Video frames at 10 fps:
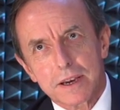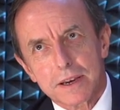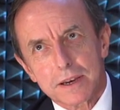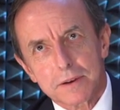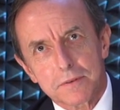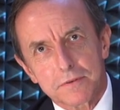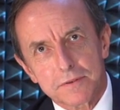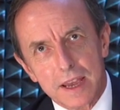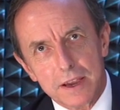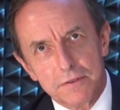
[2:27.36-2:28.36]
e,
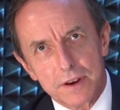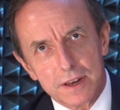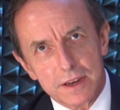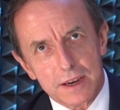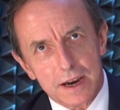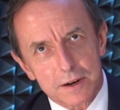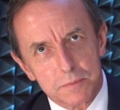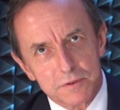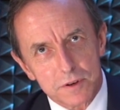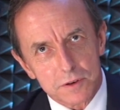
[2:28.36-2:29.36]
w tej chwili, jak
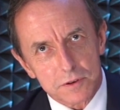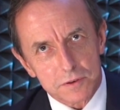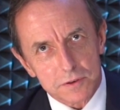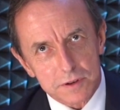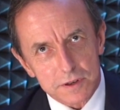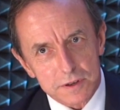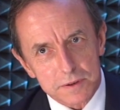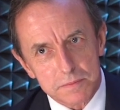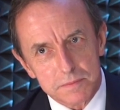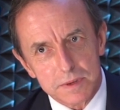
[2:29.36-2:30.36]
mówią,
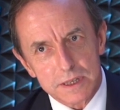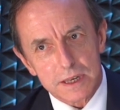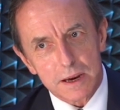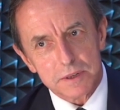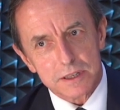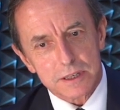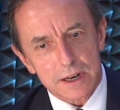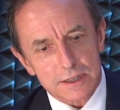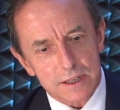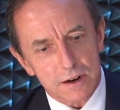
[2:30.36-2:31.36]
e, misja
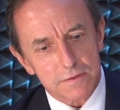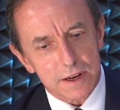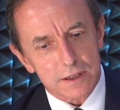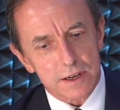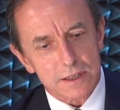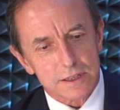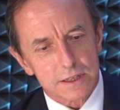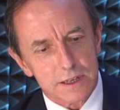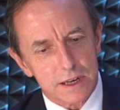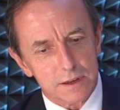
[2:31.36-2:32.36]
ministra zdrowia to
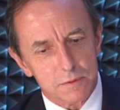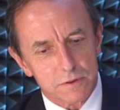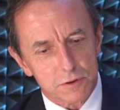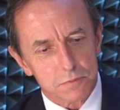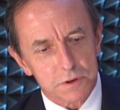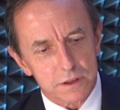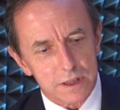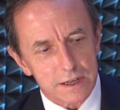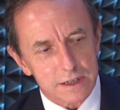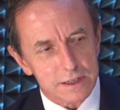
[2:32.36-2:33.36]
jest, jedni mówią
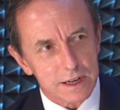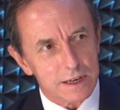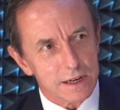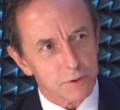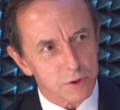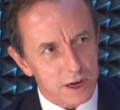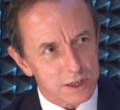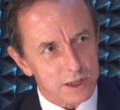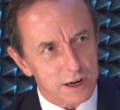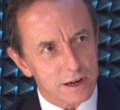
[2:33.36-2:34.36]
sprzątanie stajni
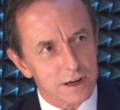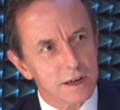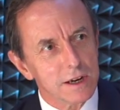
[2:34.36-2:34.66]
Augiasza,